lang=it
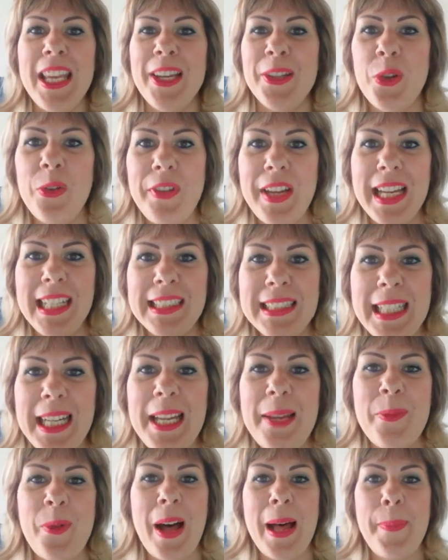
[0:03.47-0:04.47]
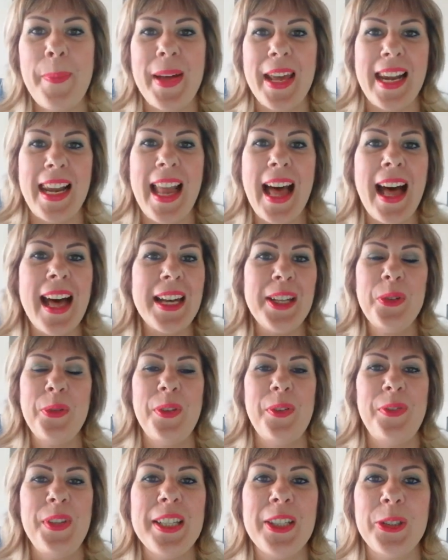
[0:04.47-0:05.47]
dove andremo a parlare,
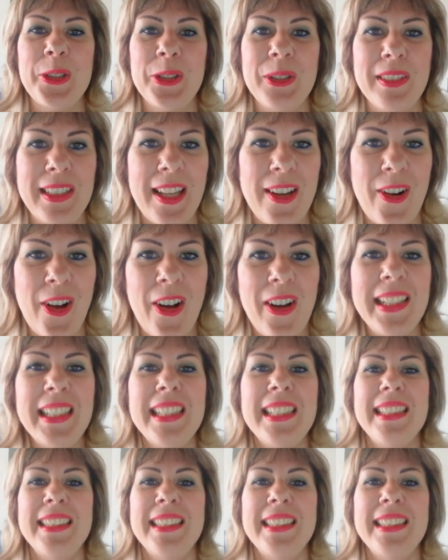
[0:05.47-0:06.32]
dove vi racconterò